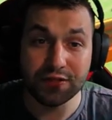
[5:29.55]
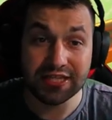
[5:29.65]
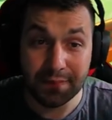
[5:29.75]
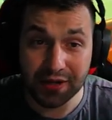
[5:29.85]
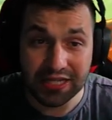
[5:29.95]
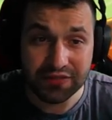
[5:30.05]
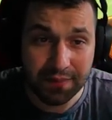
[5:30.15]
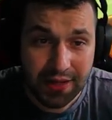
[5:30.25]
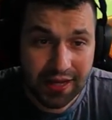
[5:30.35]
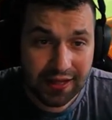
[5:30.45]
Dzisiaj pokażę
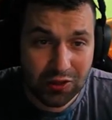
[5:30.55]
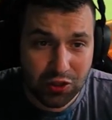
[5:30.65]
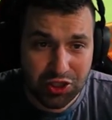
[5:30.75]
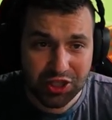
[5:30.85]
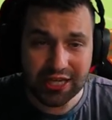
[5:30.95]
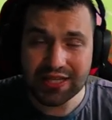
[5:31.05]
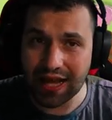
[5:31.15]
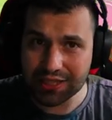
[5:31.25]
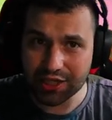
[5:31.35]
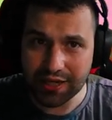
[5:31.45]
wam troszeczkę
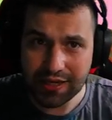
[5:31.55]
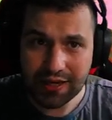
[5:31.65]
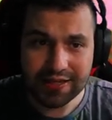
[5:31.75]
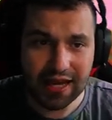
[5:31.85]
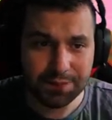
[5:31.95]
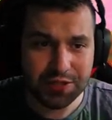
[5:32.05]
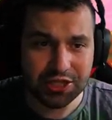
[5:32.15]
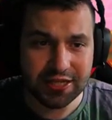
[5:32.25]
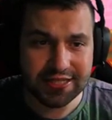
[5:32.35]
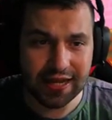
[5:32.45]
inaczej, jak
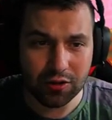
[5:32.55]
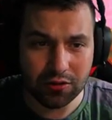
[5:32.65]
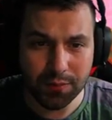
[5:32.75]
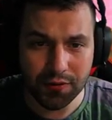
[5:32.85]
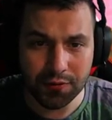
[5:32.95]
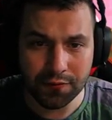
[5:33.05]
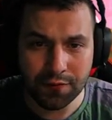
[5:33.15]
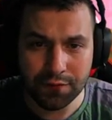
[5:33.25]
przejść heksagon, bo y,